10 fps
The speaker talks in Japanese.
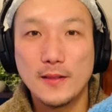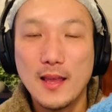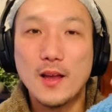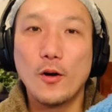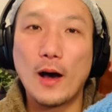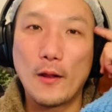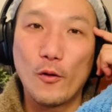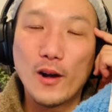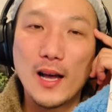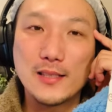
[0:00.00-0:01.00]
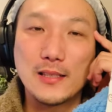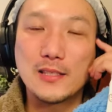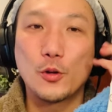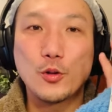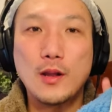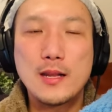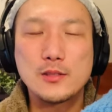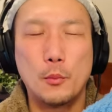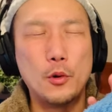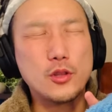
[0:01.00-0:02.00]
ね、あのお母さんです、大人で
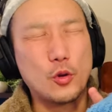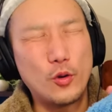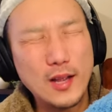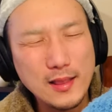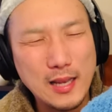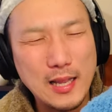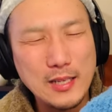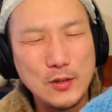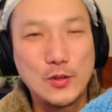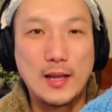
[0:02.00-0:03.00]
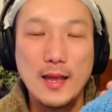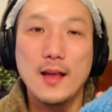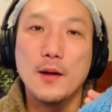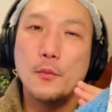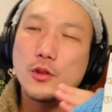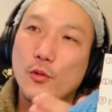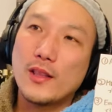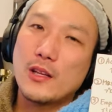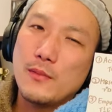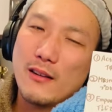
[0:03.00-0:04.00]
すと、もっとこうやったらいいのにとかね、もっとこう
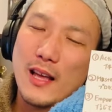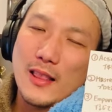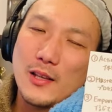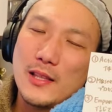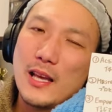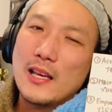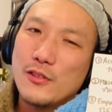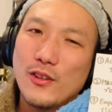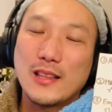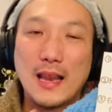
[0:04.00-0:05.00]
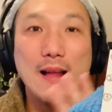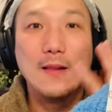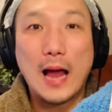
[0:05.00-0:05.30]
やったらうまくやっていくのにってね、